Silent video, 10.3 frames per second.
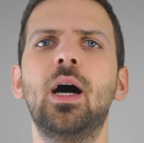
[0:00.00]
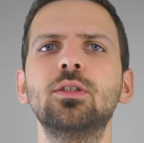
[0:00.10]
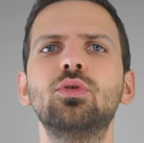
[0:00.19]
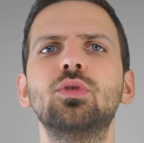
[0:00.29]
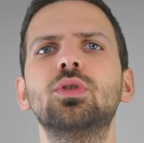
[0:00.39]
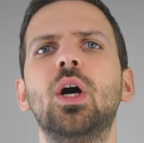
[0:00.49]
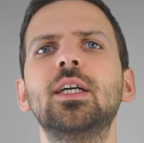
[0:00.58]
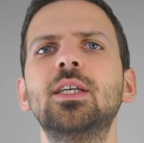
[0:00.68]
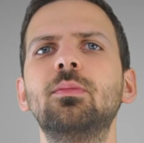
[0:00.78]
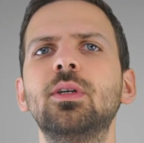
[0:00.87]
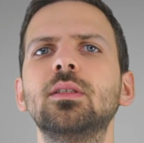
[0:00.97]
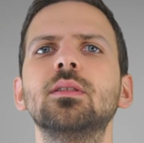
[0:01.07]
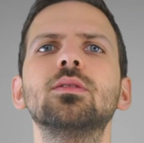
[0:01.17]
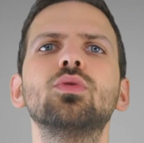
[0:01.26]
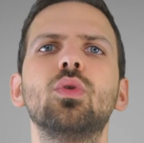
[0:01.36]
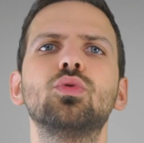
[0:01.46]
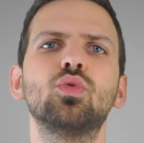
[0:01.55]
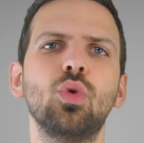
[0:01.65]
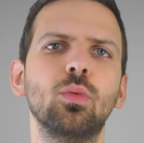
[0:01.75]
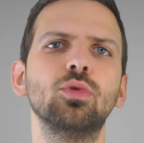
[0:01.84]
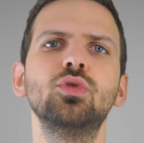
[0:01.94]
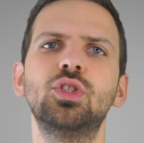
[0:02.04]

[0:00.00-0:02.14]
Az önce açamadığınız o somun,